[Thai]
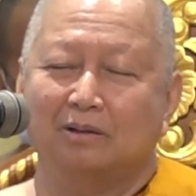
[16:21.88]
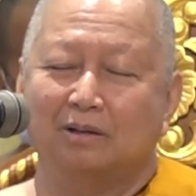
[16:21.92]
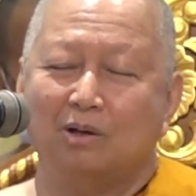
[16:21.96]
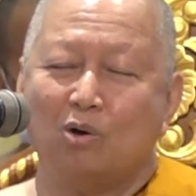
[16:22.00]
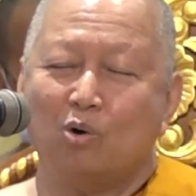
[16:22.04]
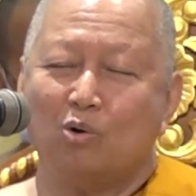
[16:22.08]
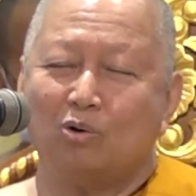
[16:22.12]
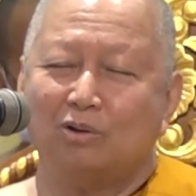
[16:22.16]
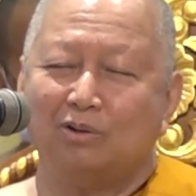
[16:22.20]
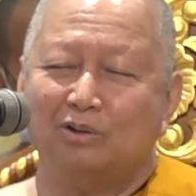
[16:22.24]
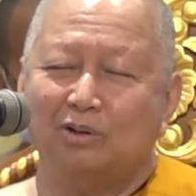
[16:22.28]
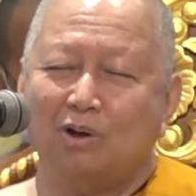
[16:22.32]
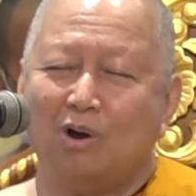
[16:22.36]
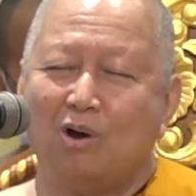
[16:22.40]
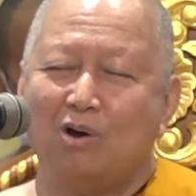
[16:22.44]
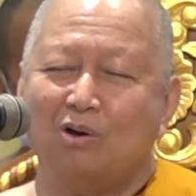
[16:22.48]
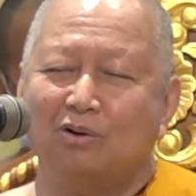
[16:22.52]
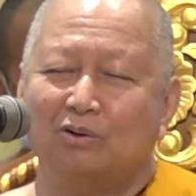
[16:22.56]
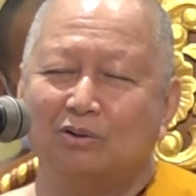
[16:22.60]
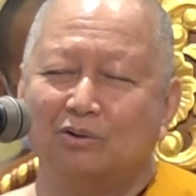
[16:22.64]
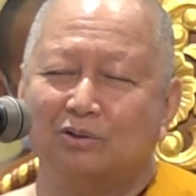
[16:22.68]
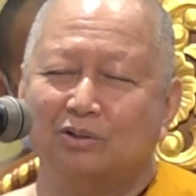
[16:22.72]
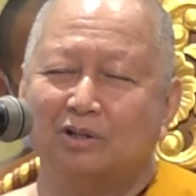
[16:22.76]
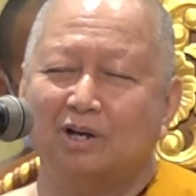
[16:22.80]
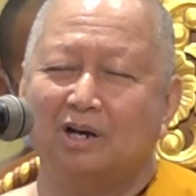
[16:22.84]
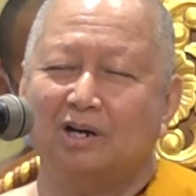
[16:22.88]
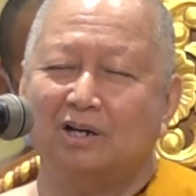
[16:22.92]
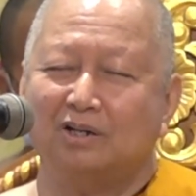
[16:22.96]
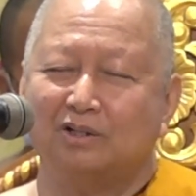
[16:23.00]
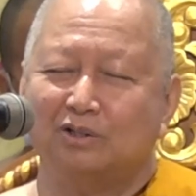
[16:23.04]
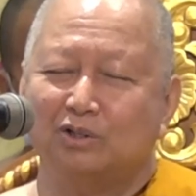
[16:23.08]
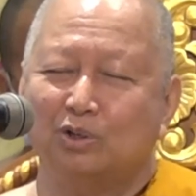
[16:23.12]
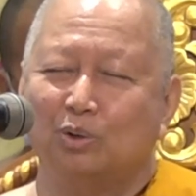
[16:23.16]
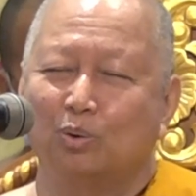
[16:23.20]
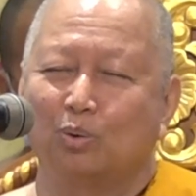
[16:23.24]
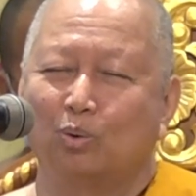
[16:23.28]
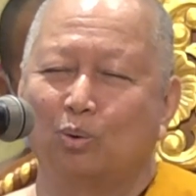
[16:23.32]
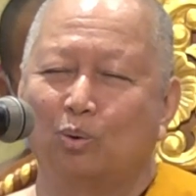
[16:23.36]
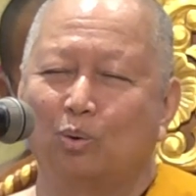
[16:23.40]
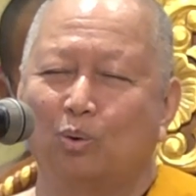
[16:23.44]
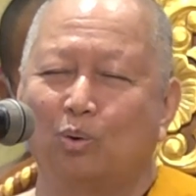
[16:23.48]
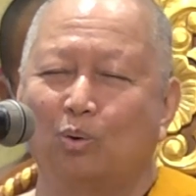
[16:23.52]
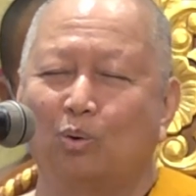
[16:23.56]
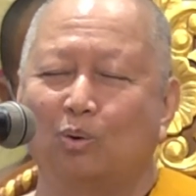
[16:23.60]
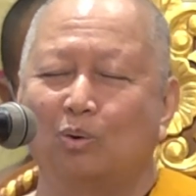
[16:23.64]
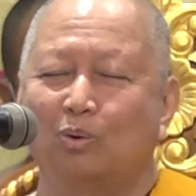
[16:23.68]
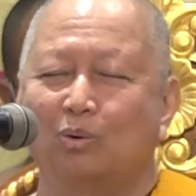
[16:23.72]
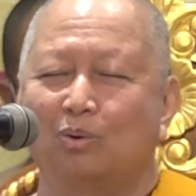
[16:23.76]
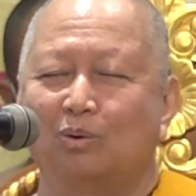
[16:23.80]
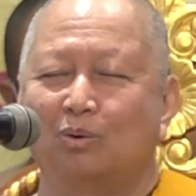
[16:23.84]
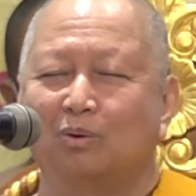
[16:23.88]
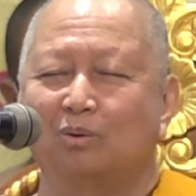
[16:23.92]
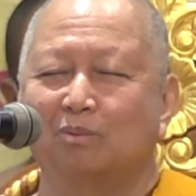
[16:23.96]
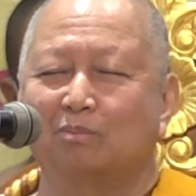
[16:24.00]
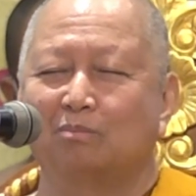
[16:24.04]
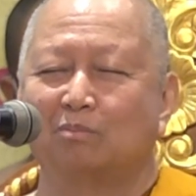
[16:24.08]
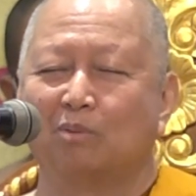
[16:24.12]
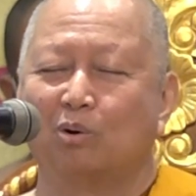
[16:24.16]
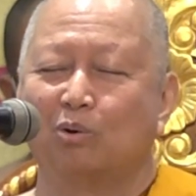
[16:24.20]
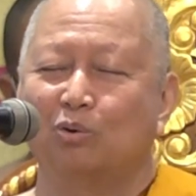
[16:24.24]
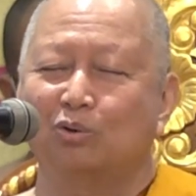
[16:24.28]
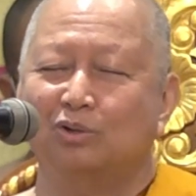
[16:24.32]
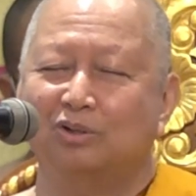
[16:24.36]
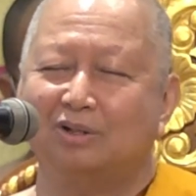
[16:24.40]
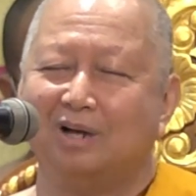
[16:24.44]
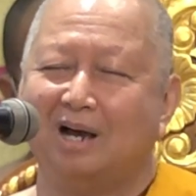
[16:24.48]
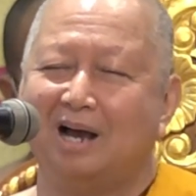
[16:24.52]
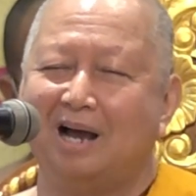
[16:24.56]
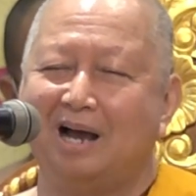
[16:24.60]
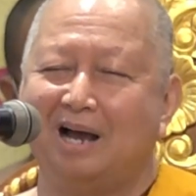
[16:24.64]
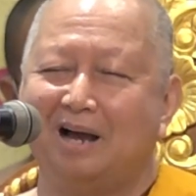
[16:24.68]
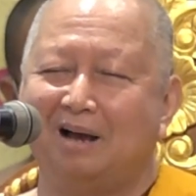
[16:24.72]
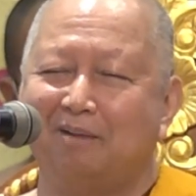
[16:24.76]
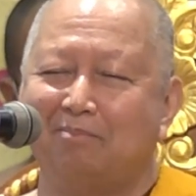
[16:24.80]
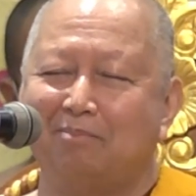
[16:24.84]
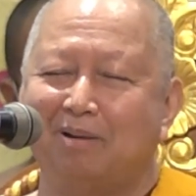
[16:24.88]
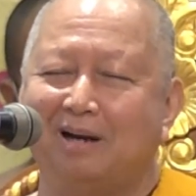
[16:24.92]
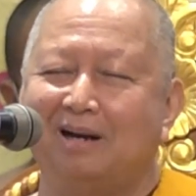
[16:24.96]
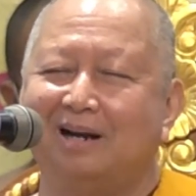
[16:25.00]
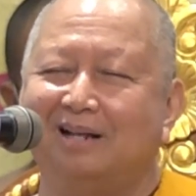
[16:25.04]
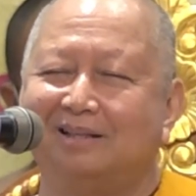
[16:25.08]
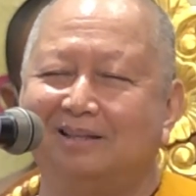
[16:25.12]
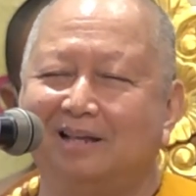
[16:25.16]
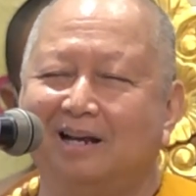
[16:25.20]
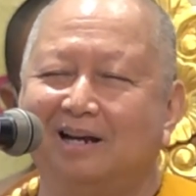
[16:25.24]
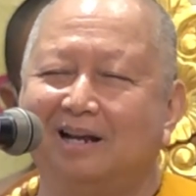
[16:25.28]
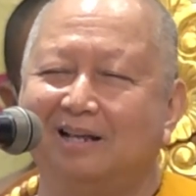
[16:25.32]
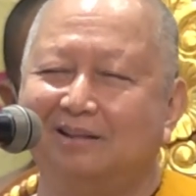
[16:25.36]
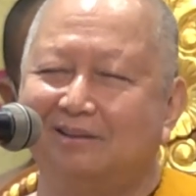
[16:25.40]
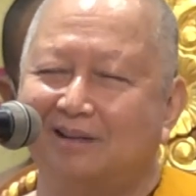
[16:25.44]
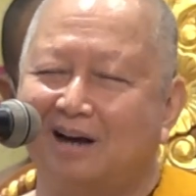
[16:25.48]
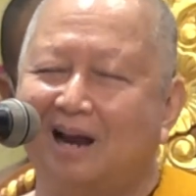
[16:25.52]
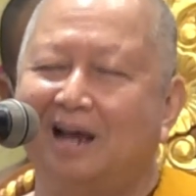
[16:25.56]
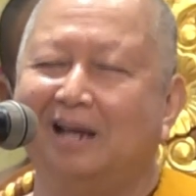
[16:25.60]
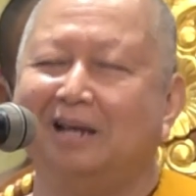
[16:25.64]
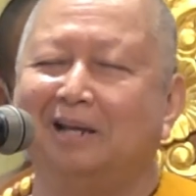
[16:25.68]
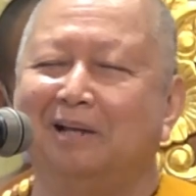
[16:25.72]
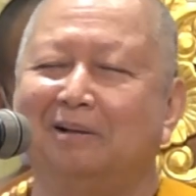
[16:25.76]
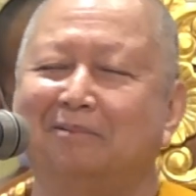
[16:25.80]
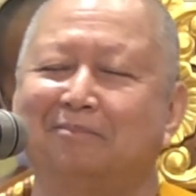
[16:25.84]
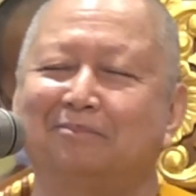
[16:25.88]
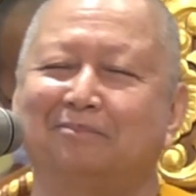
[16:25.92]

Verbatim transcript: ยกย่องเชิดชูบูชาพระรัตนตรัย